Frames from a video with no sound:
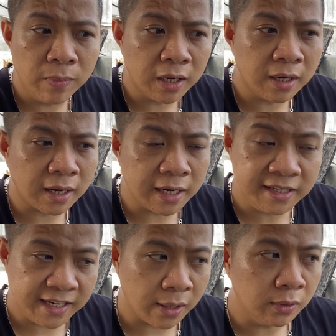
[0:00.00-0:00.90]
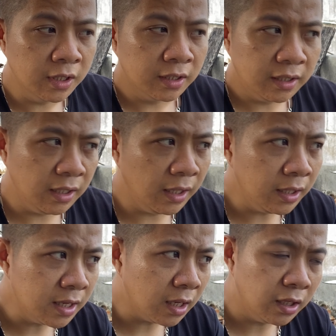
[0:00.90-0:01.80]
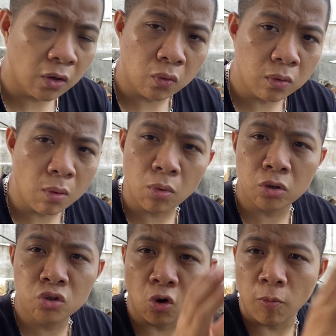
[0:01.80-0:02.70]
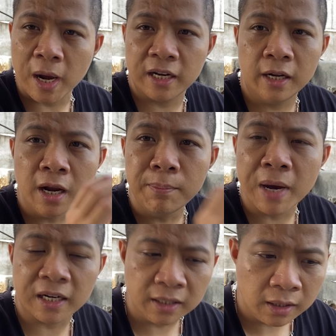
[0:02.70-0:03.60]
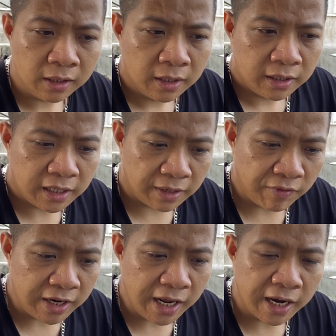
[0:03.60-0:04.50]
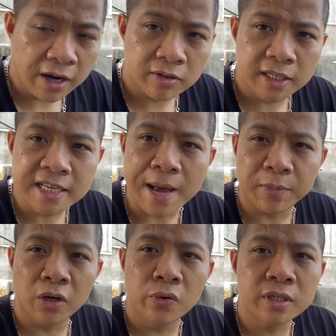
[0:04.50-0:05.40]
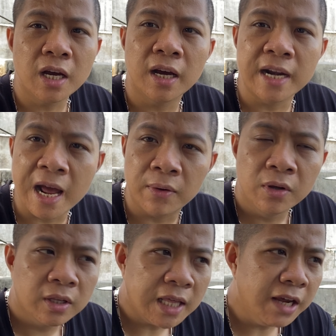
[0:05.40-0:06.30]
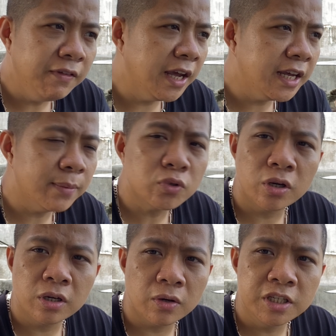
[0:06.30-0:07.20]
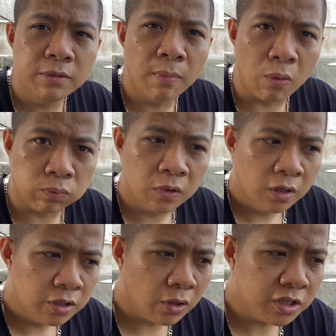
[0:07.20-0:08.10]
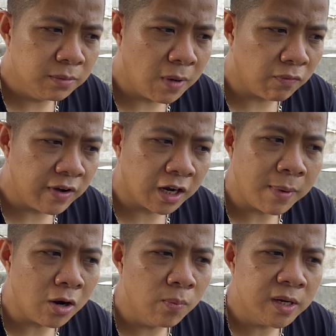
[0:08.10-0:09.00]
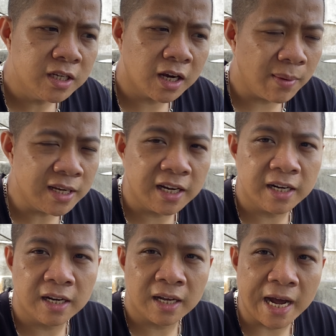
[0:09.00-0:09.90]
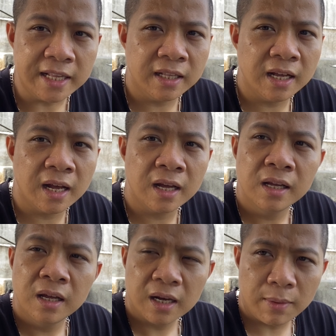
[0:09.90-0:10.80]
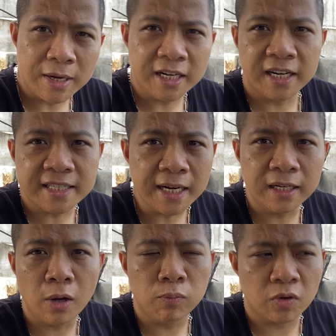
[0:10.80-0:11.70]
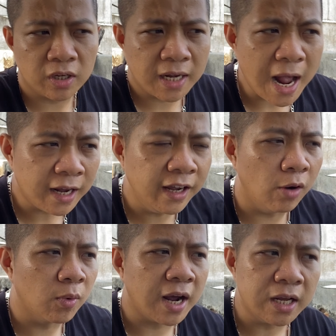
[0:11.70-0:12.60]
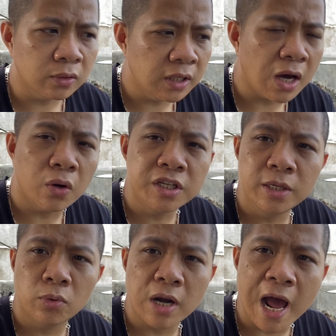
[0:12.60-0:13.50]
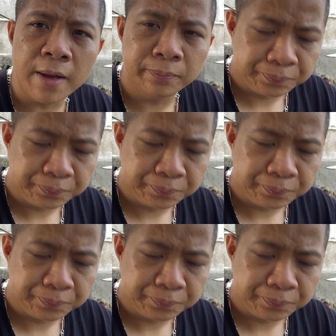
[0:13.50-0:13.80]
biết ra à, cách treo thì ít nhất thì nó cũng không còn trổ mặt hay đâm mặt nữa thì cái vấn đề đấy nó sẽ giảm được cái nỗi sợ gần nào thay vì anh em chọn những con chim mộc những con chim mộc về các bác không biết chơi các bác chỉ cần à, khái à, các bác chỉ cần sách lồng khác kiểu một cái thôi là con chim nó đã